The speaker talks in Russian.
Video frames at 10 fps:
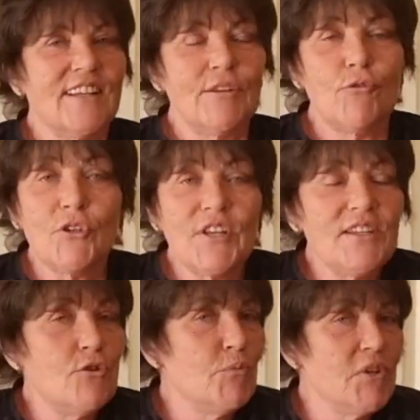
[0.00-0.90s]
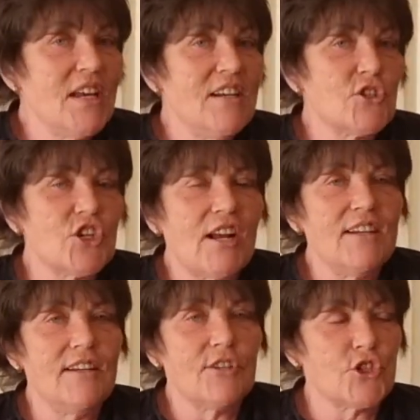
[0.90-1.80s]
И вот они у меня
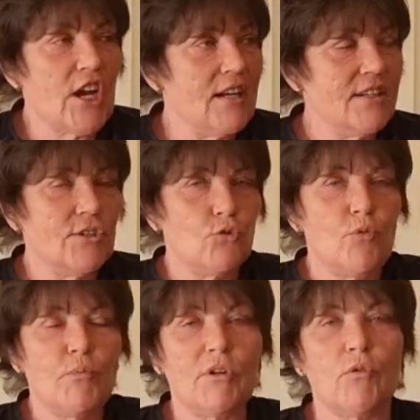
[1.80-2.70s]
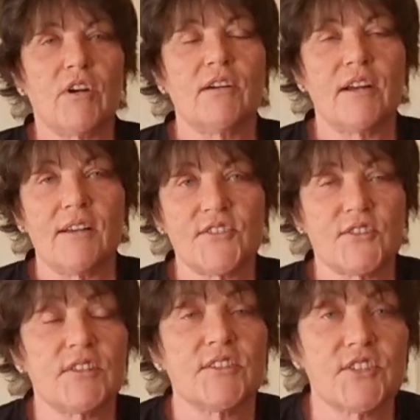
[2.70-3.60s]
лежали, лежали, и думаю, как
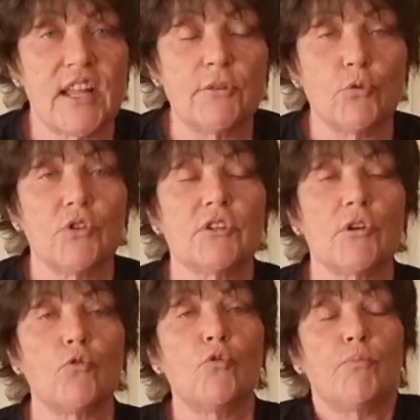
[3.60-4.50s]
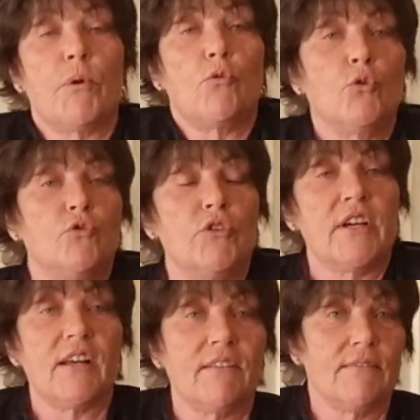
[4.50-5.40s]
раз достану на такую погоду,
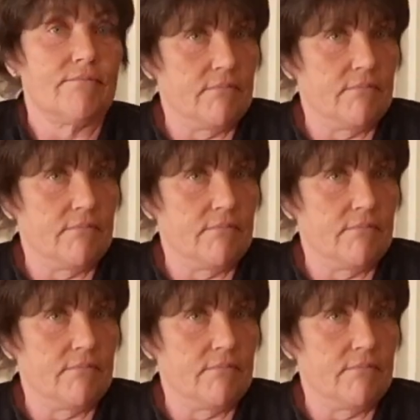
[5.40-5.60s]
я